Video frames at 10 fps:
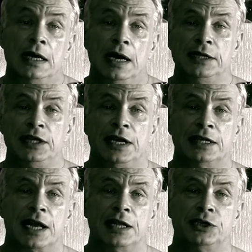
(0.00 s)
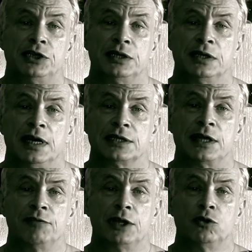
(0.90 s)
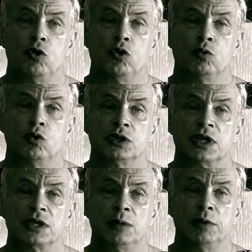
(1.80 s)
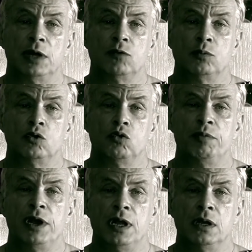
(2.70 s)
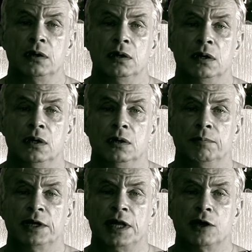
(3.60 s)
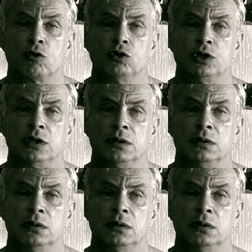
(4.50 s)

Алексей Кондрач оставил одну рюмку и сказал половому «Убери, подай грузди».